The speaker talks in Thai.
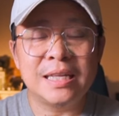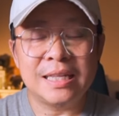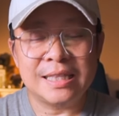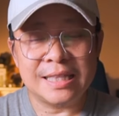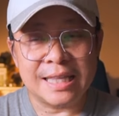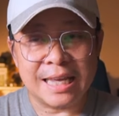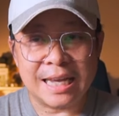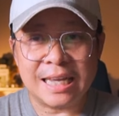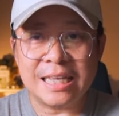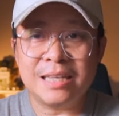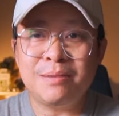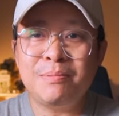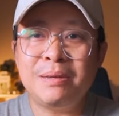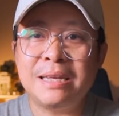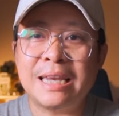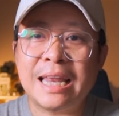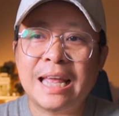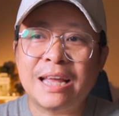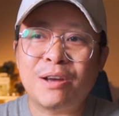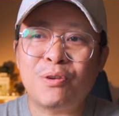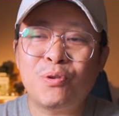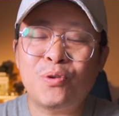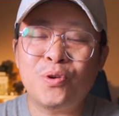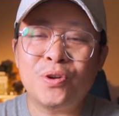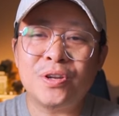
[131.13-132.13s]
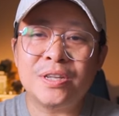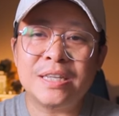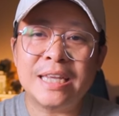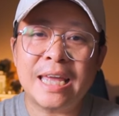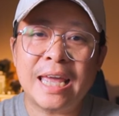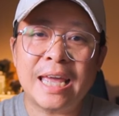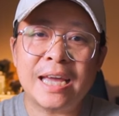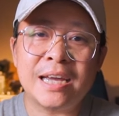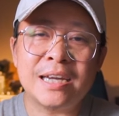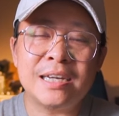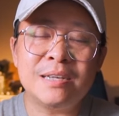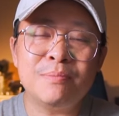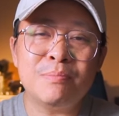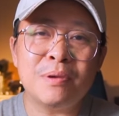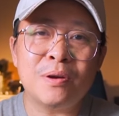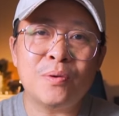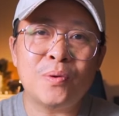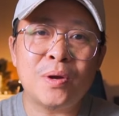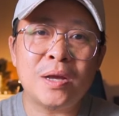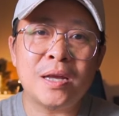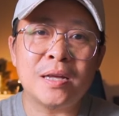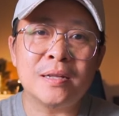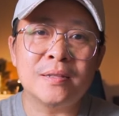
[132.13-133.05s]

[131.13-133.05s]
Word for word: แต่ก็จะมีหลายคนแย้งขึ้นมาว่า